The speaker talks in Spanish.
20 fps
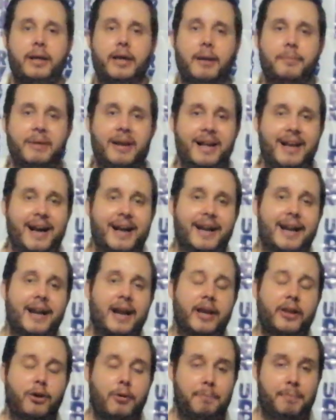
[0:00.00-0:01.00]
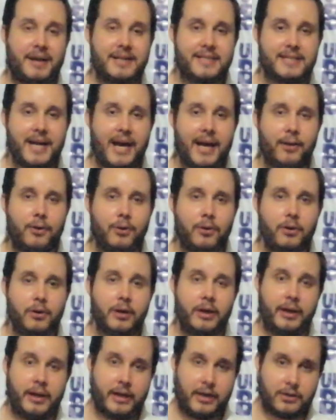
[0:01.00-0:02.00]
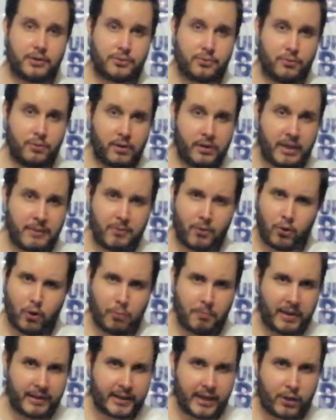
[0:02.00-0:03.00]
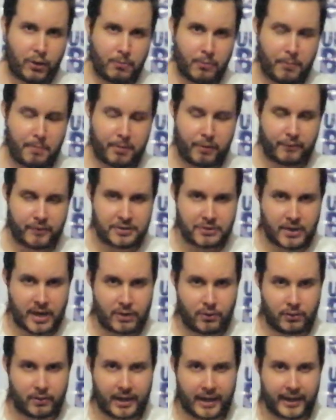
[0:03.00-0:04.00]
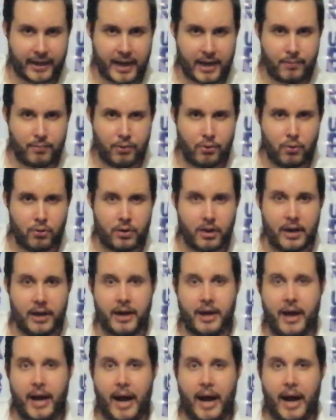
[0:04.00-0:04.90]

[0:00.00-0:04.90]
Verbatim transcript: que Amir Khan el año pasado, en su último combate como profesional contra Kell Brook,